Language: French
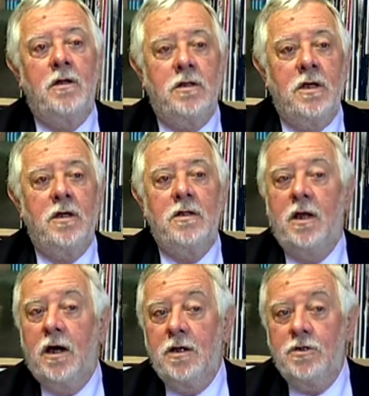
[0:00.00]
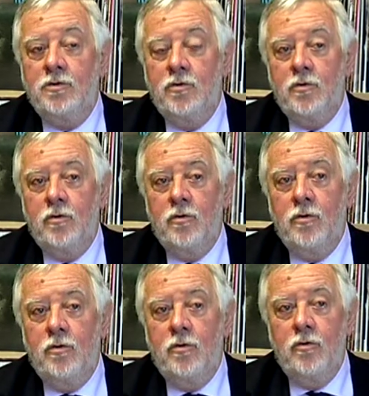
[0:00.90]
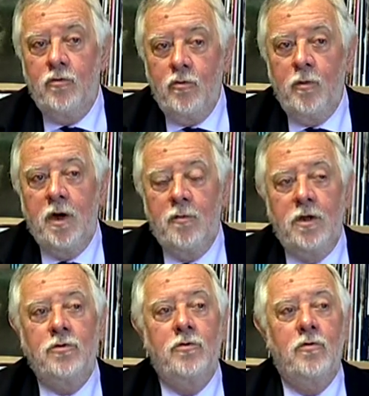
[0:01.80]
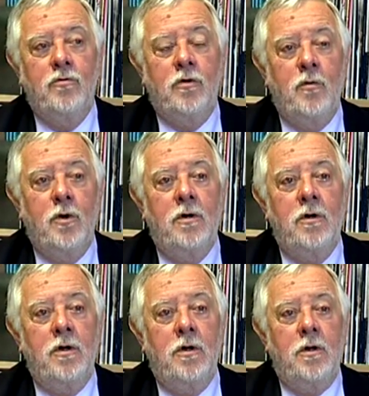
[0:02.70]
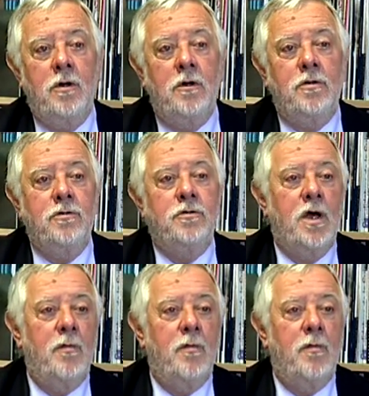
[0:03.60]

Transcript: des, restes euh, humains, bien sûr, autrement, euh, ce ne serait